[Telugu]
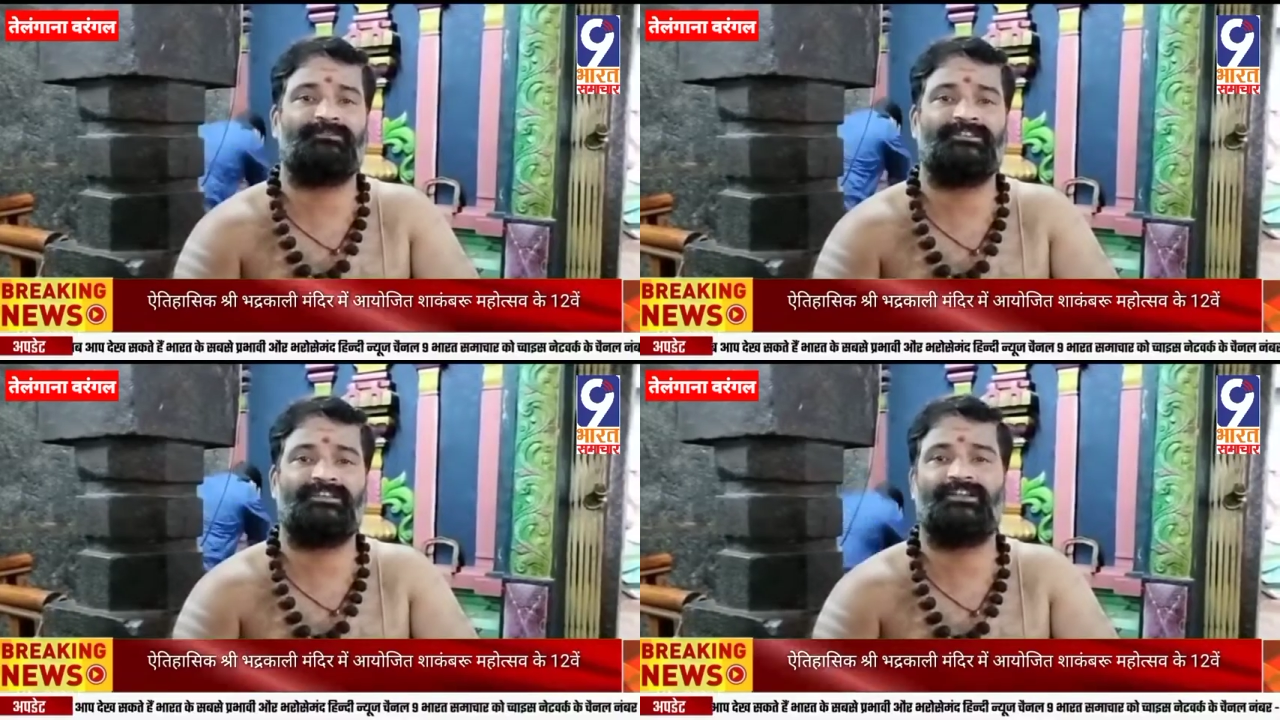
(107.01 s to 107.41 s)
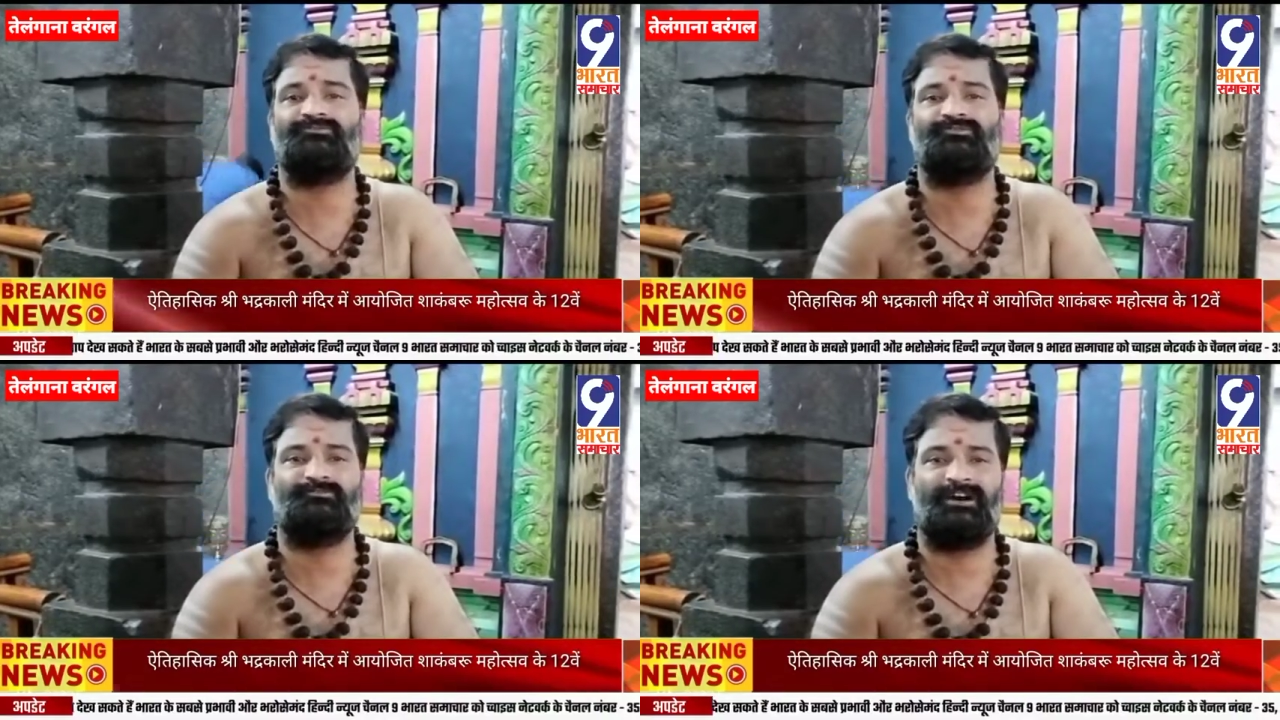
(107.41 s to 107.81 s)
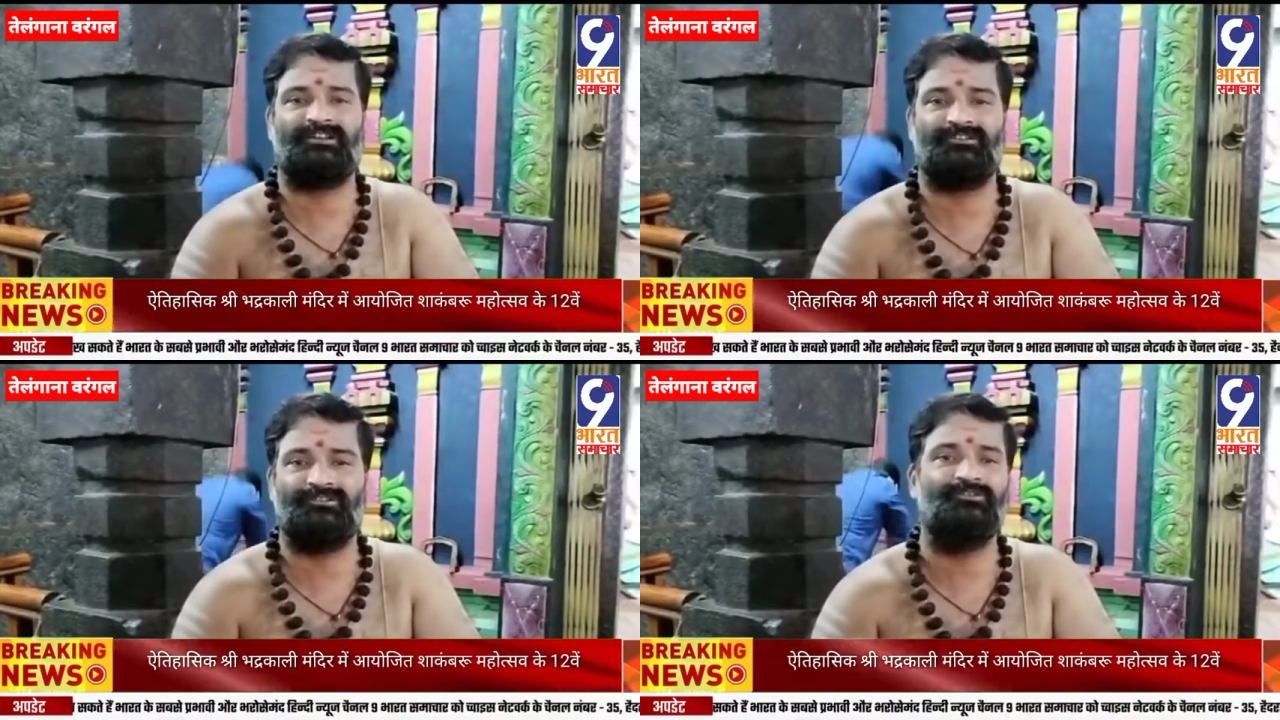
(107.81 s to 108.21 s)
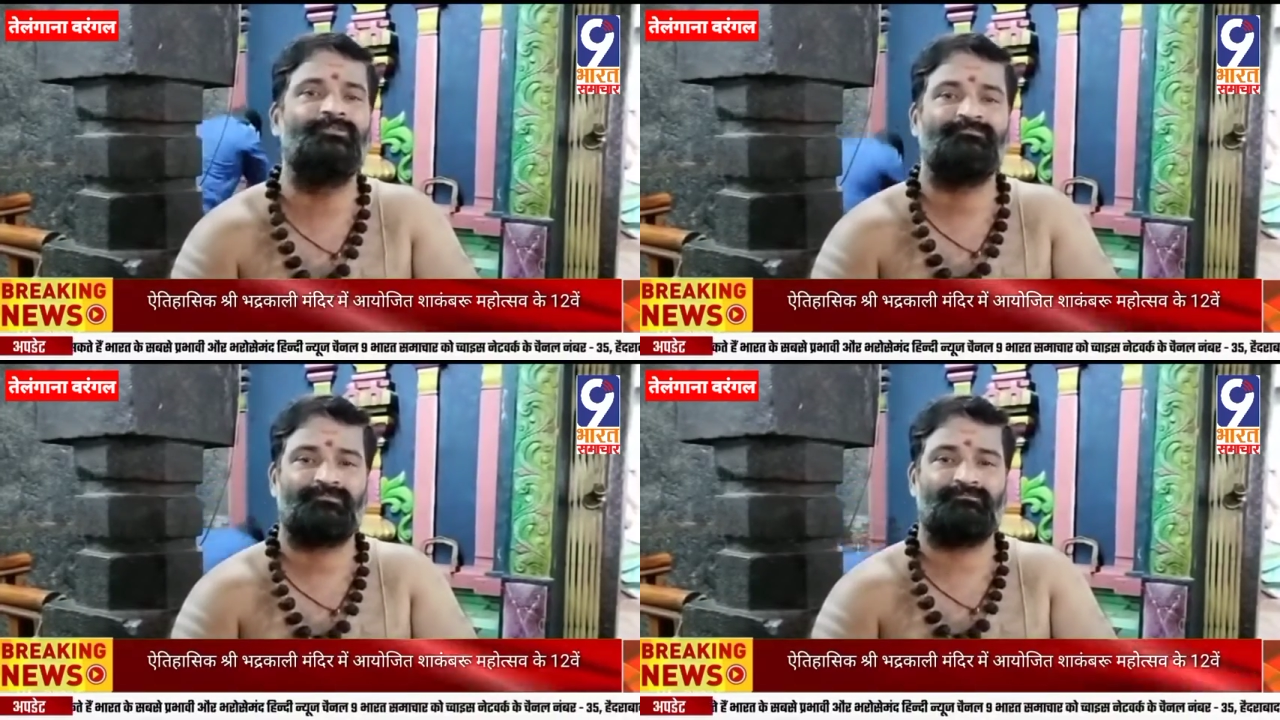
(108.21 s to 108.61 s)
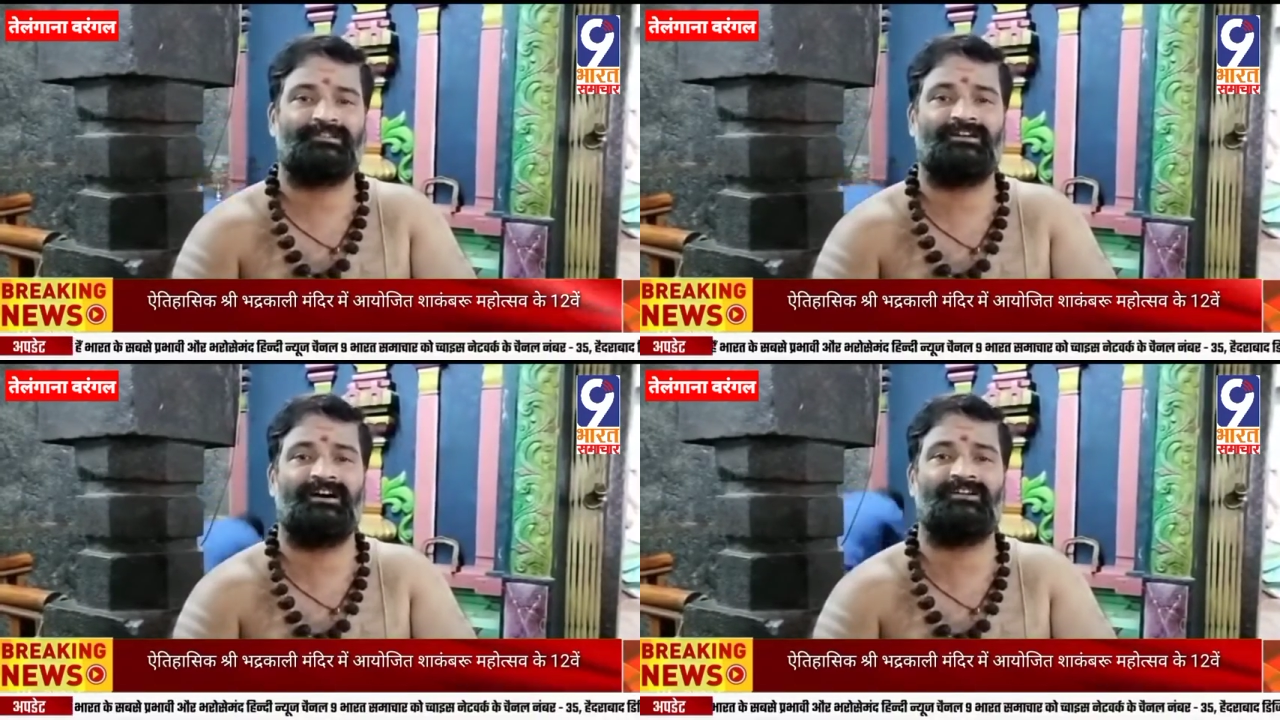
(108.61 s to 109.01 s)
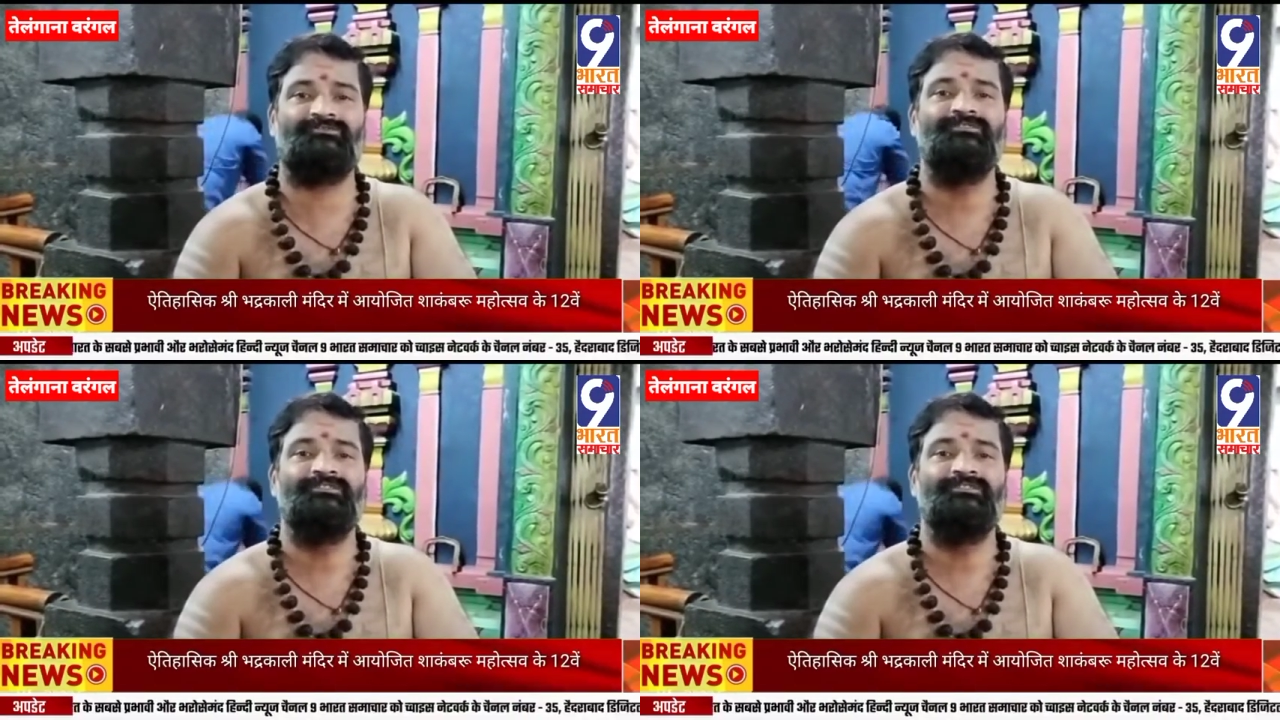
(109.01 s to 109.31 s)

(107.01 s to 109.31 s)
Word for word: పదిహేను రూపాలలో పదహారు